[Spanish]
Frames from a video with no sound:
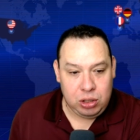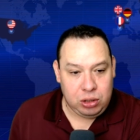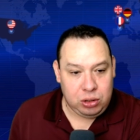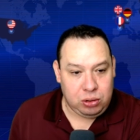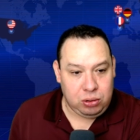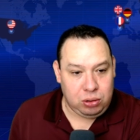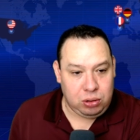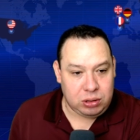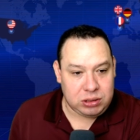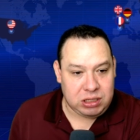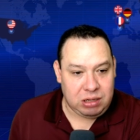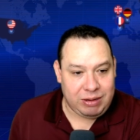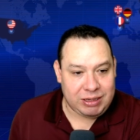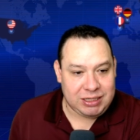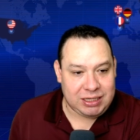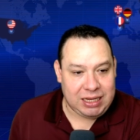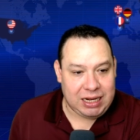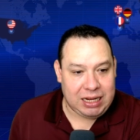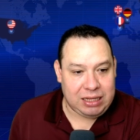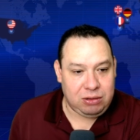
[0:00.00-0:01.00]
Trudeau estaba
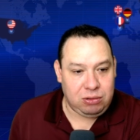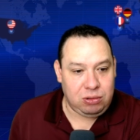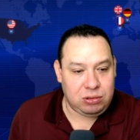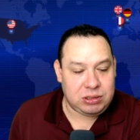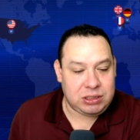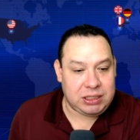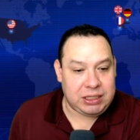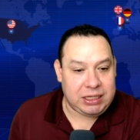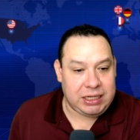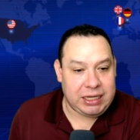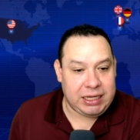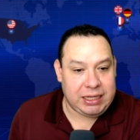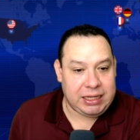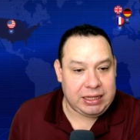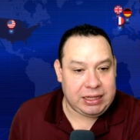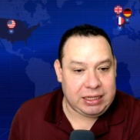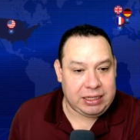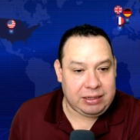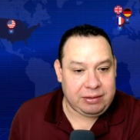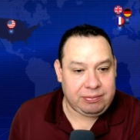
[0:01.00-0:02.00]
señalando lo
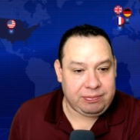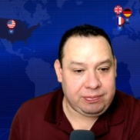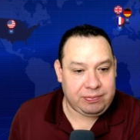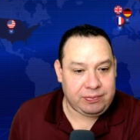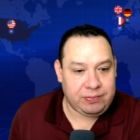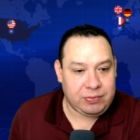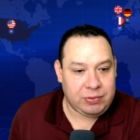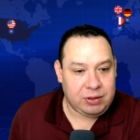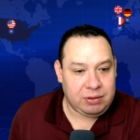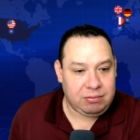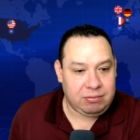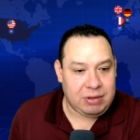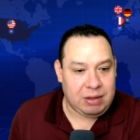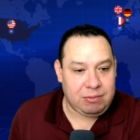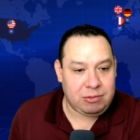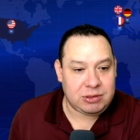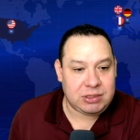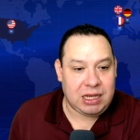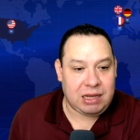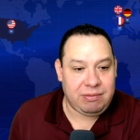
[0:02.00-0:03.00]
siguiente.
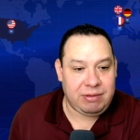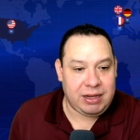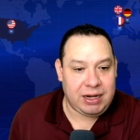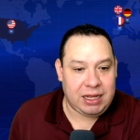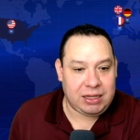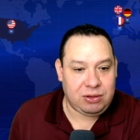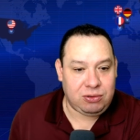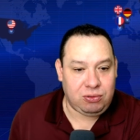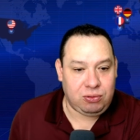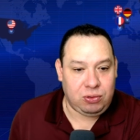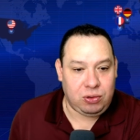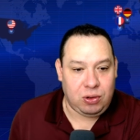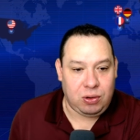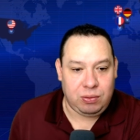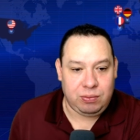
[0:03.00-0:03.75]
Vamos a ver a Trudeau.